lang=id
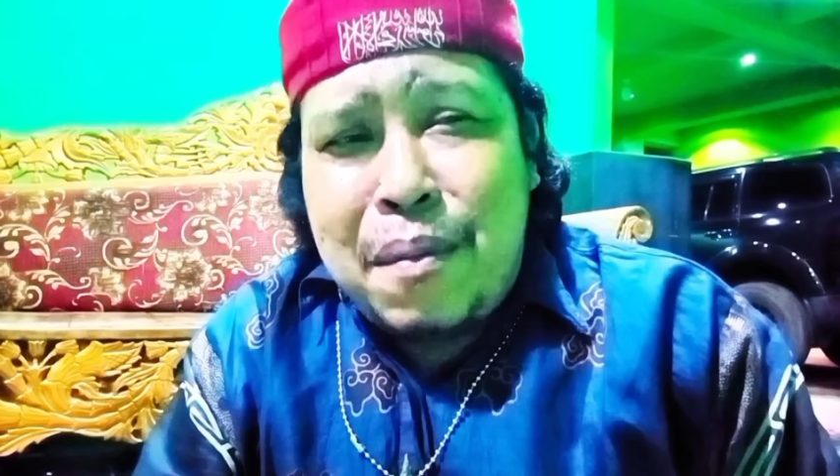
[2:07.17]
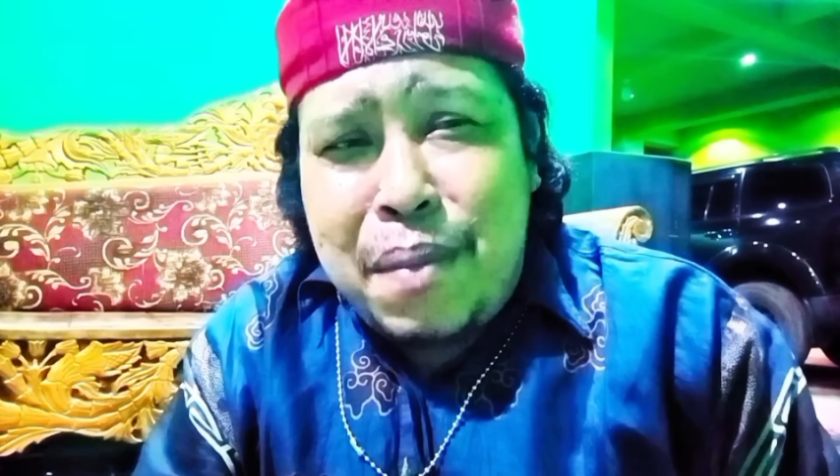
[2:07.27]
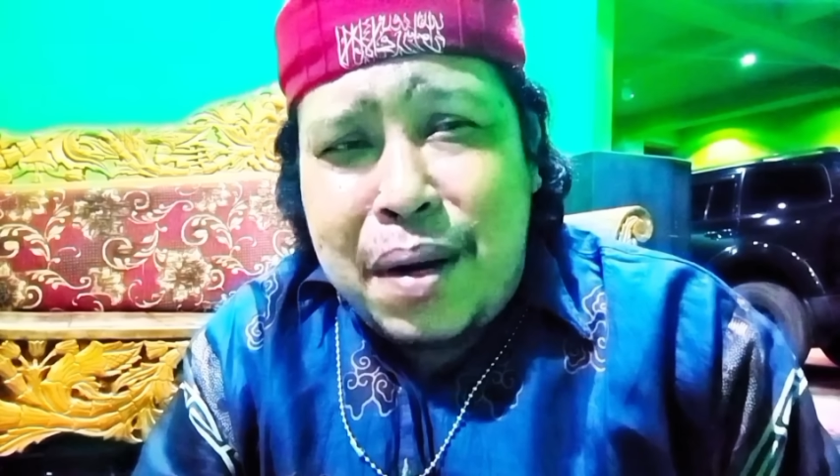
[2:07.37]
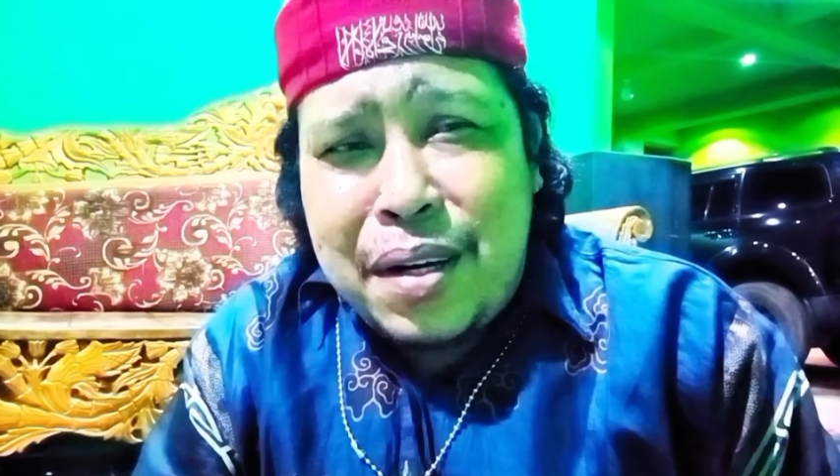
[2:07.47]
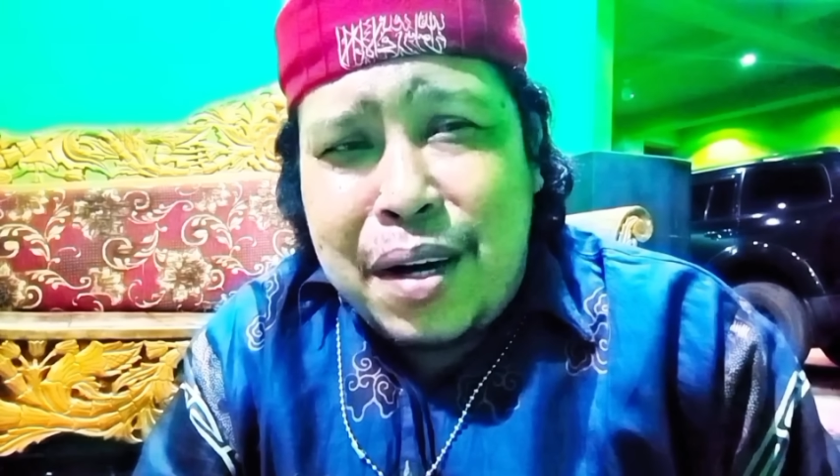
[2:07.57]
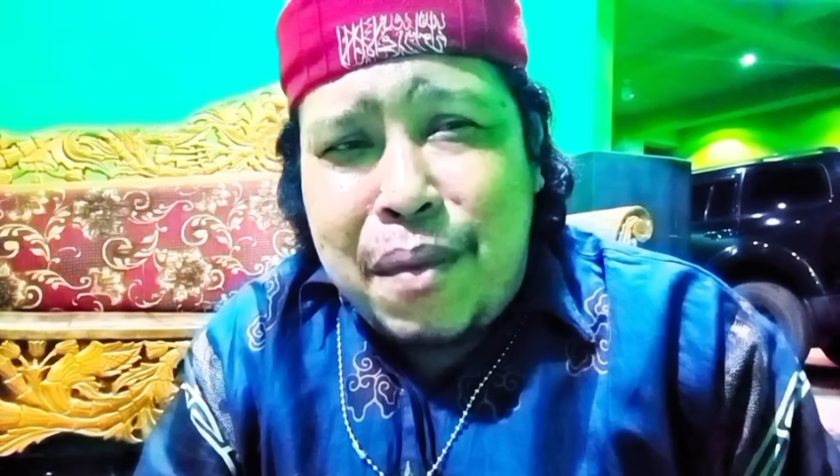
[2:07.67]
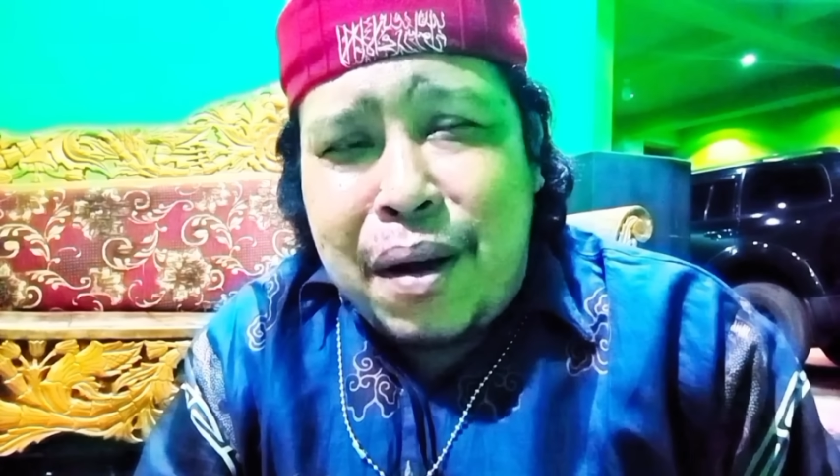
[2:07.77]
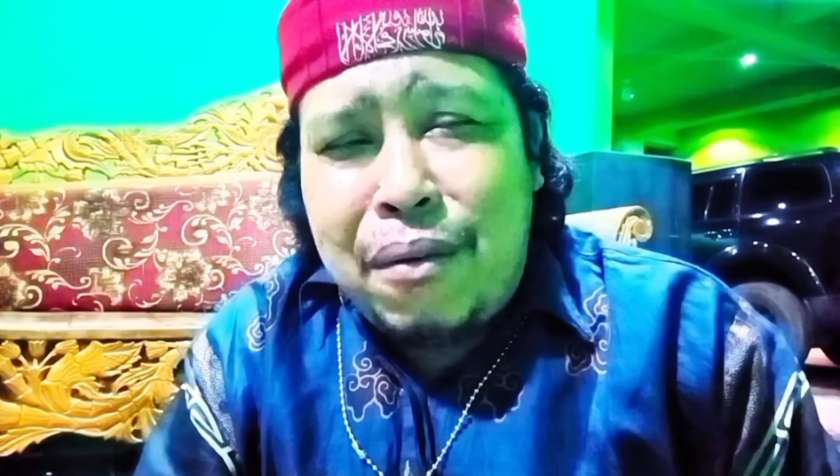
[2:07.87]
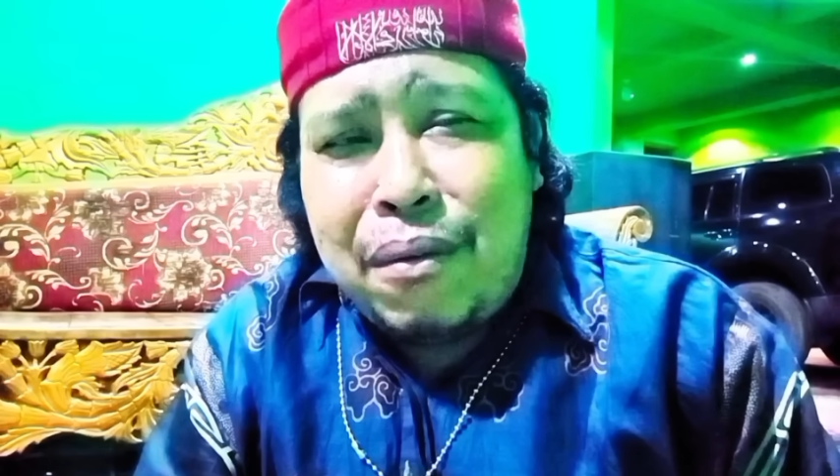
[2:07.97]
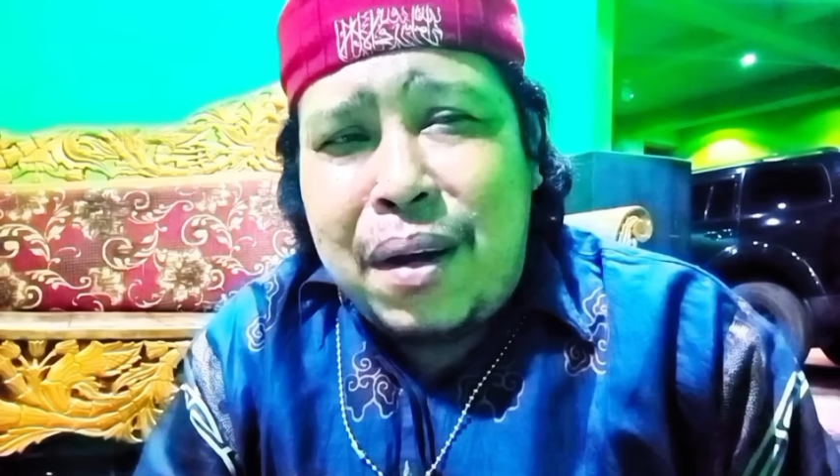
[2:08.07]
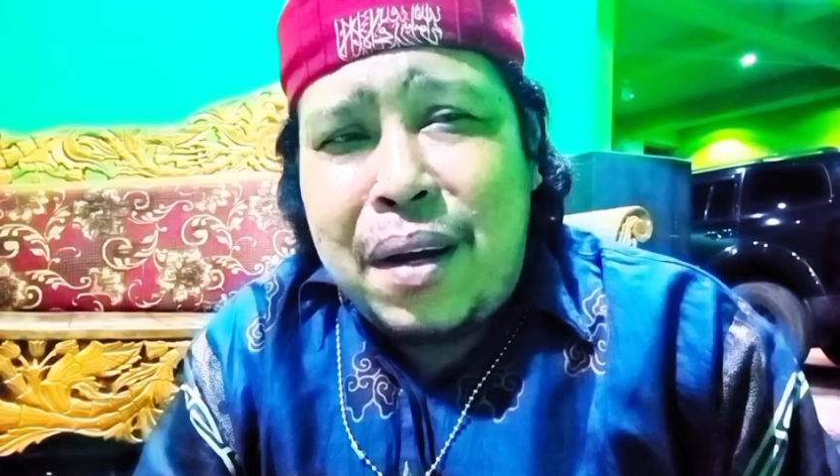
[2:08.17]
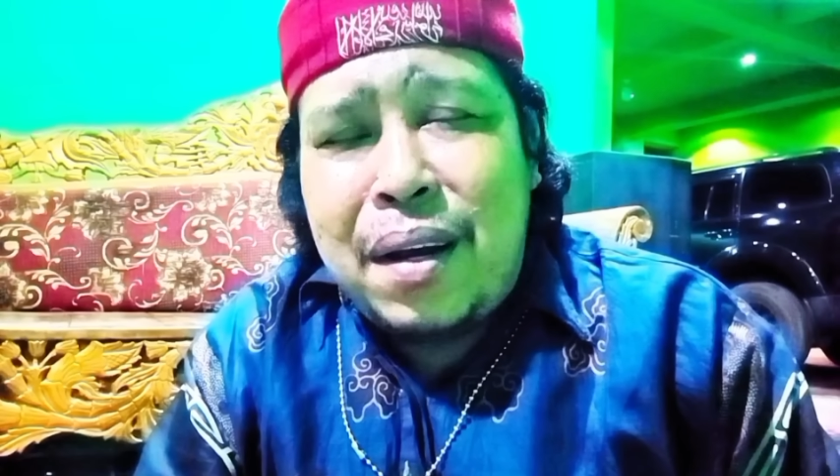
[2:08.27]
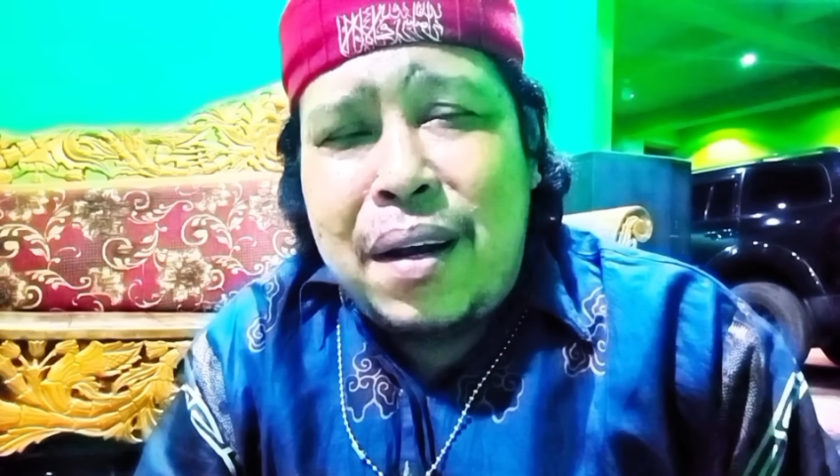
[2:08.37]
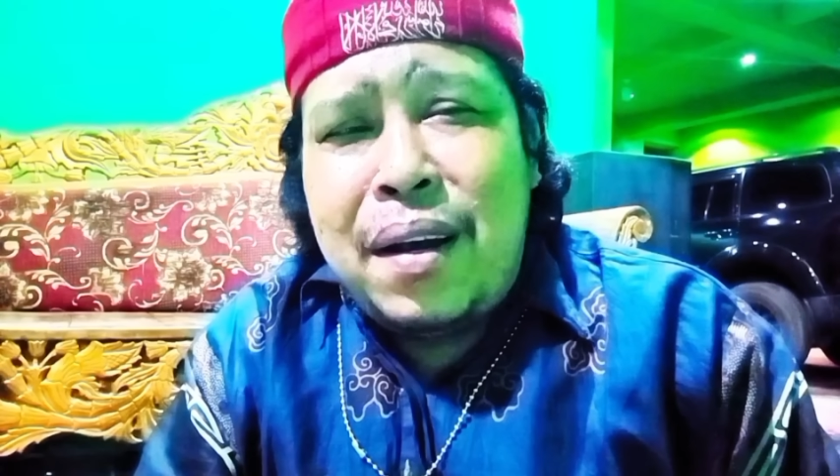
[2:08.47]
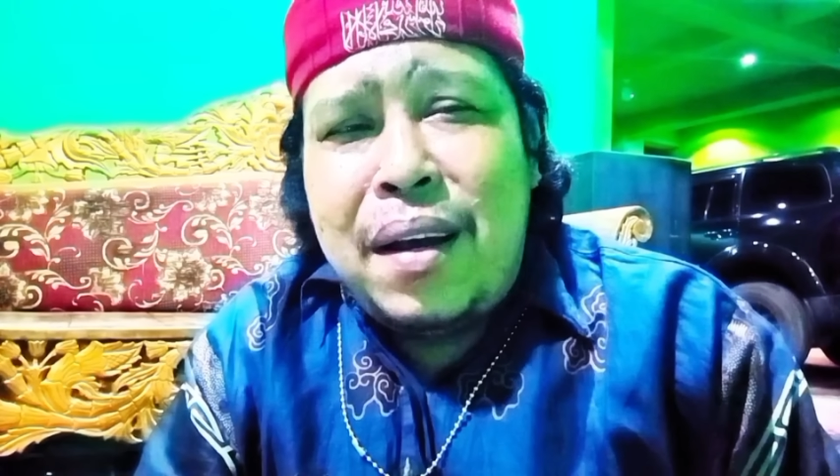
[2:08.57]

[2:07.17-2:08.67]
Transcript: bersama Allah